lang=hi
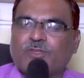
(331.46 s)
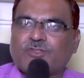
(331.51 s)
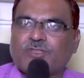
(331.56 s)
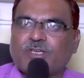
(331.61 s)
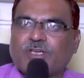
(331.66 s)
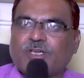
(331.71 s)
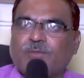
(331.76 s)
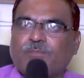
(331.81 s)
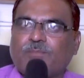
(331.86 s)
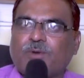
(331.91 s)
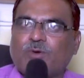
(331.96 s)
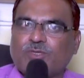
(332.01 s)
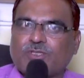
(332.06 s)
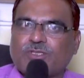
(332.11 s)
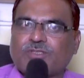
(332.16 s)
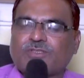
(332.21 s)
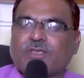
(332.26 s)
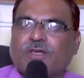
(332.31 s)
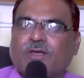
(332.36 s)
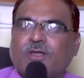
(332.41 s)
बच्चे के
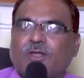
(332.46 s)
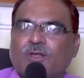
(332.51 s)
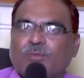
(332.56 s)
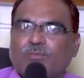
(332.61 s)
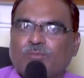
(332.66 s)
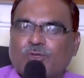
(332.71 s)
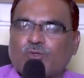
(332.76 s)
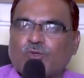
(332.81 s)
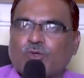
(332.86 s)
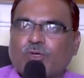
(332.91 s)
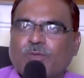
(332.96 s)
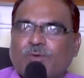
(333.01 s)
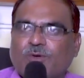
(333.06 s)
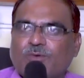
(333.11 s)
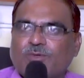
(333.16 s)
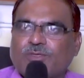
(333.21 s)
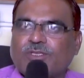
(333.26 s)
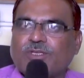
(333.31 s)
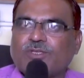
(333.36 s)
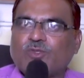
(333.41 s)
भविष्य से बच्चों के
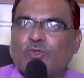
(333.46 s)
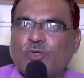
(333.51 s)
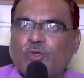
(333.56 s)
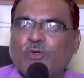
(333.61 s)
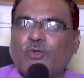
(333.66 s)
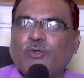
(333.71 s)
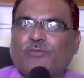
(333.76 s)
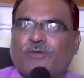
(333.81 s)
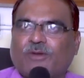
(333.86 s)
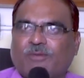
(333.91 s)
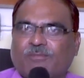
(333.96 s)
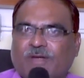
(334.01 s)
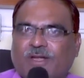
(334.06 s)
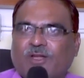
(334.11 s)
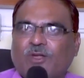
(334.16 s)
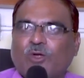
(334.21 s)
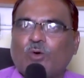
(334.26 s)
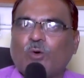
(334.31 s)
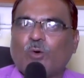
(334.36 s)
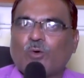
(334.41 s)
भविष्य से जुड़ी हुई
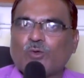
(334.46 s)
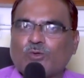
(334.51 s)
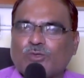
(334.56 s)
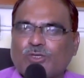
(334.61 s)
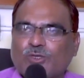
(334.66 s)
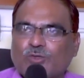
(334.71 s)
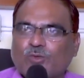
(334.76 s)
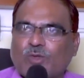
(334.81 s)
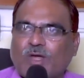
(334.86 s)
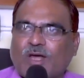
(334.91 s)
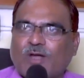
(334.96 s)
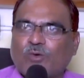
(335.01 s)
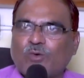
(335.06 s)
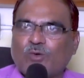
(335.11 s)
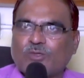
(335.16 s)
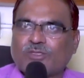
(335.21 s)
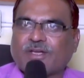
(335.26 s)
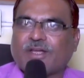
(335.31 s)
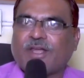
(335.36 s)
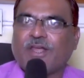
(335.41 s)
फिल्म है और उससे
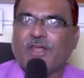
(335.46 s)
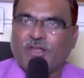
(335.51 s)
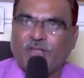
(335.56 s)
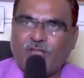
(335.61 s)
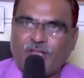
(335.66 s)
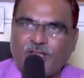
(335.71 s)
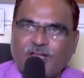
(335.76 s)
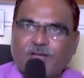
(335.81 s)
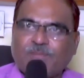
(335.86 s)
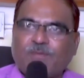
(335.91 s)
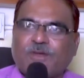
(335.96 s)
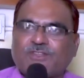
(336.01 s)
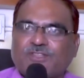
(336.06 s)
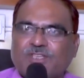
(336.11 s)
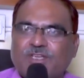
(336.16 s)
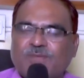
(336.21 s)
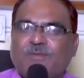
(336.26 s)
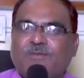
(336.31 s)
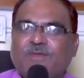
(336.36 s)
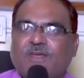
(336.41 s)
सुधार हो सके एक
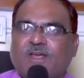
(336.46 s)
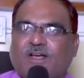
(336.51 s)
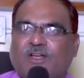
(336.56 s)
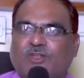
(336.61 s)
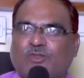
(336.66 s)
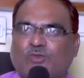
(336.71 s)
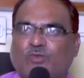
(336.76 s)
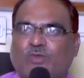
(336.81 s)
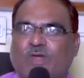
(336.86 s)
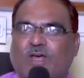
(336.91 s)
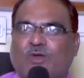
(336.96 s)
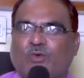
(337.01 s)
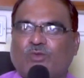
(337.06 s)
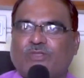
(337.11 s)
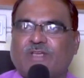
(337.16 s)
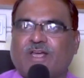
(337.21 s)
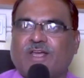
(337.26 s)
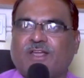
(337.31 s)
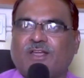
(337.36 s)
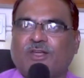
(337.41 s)
बच्चे में भी अगर
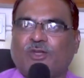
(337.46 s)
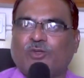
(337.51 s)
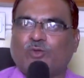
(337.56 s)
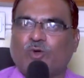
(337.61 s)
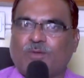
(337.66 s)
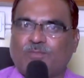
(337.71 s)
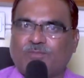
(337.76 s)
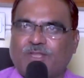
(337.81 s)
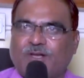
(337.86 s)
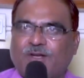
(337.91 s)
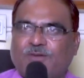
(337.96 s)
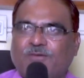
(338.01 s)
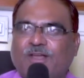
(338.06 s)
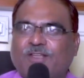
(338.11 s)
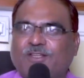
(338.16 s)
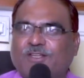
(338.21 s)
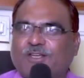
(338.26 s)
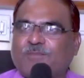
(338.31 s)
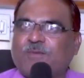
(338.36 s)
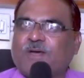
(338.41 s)
सुधार हो जाए तो हम
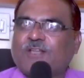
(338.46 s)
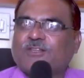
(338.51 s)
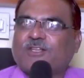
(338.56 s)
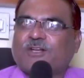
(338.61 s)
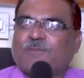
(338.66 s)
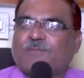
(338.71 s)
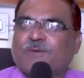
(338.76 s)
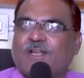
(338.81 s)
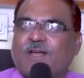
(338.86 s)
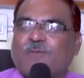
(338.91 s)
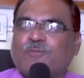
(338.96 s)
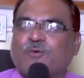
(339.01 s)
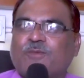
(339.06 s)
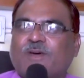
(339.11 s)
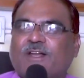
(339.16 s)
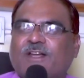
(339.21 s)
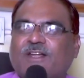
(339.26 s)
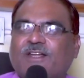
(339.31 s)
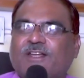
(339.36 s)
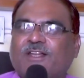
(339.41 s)
धन्यवाद के पात्र अपने आप
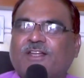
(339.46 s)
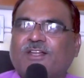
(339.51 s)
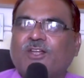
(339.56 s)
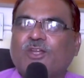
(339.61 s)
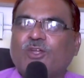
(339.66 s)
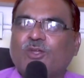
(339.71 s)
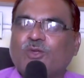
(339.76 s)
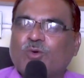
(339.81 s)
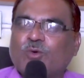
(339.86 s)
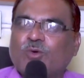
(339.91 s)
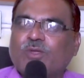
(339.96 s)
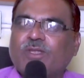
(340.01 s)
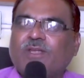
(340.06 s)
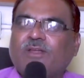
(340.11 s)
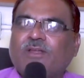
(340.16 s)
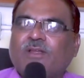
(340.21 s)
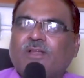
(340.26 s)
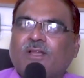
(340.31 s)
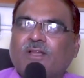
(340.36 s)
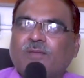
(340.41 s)
को मानेंगे
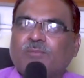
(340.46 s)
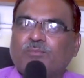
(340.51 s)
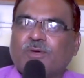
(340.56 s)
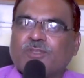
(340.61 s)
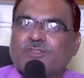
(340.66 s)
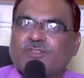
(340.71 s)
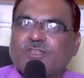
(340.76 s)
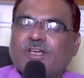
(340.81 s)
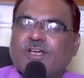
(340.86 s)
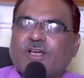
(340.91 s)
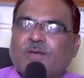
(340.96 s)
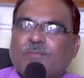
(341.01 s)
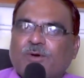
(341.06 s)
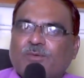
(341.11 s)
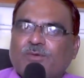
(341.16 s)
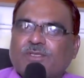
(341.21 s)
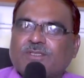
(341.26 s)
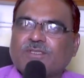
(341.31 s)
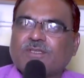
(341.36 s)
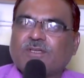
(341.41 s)
क्योंकि बच्चे का
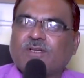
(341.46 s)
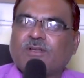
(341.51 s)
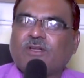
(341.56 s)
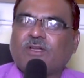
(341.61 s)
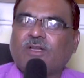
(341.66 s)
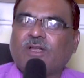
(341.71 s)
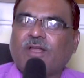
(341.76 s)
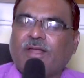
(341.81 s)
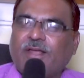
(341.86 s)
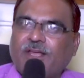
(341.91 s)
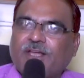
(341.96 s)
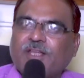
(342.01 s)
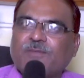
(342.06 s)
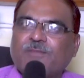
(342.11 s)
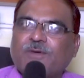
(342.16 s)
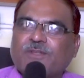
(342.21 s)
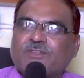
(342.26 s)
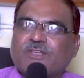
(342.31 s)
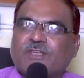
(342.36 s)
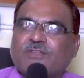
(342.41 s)
भविष्य
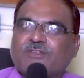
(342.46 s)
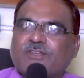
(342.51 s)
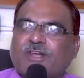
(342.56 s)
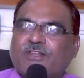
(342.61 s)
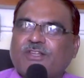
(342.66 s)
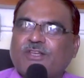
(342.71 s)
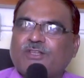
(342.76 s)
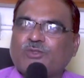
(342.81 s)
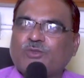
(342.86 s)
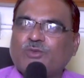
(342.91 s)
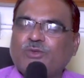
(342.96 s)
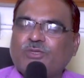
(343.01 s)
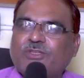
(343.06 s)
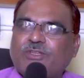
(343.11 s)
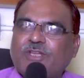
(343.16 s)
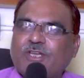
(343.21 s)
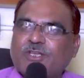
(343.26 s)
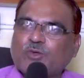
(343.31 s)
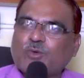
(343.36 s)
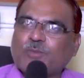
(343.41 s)
एक ही बच्चा सारे देश
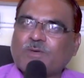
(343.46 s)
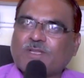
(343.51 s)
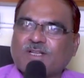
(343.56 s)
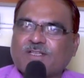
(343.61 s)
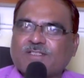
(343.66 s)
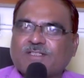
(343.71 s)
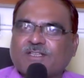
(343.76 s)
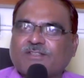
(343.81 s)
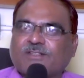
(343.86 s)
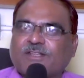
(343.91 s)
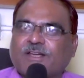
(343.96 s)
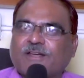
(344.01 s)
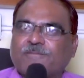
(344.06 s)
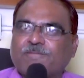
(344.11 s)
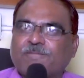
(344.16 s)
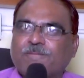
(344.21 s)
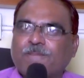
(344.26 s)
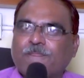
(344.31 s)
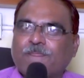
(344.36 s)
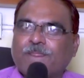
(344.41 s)
देश को बदल सकता
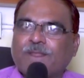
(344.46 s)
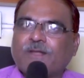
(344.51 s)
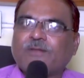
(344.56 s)
है